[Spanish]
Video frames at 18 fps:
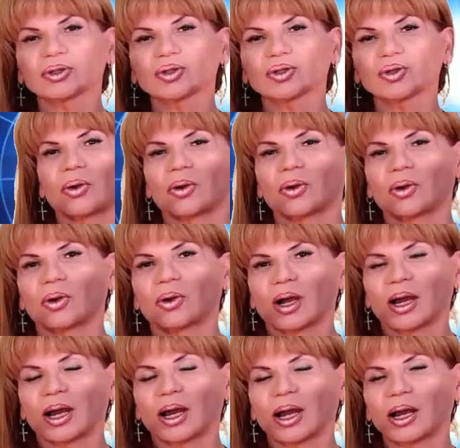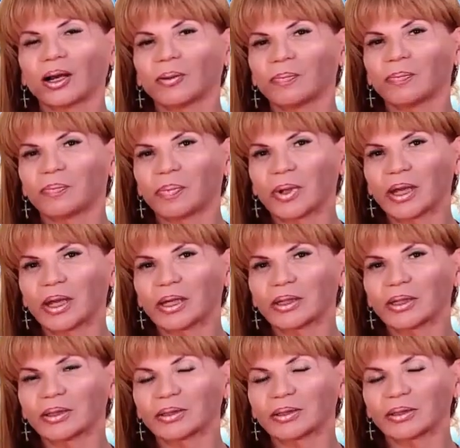Hoy, Aries te puede
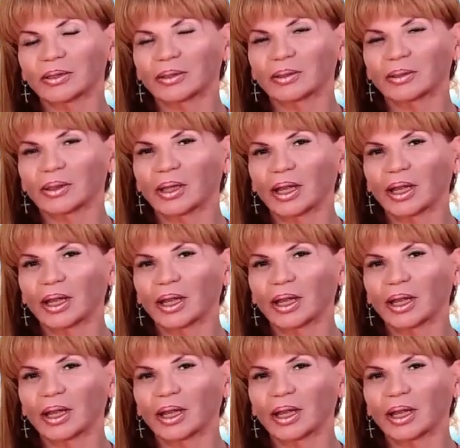salir un gasto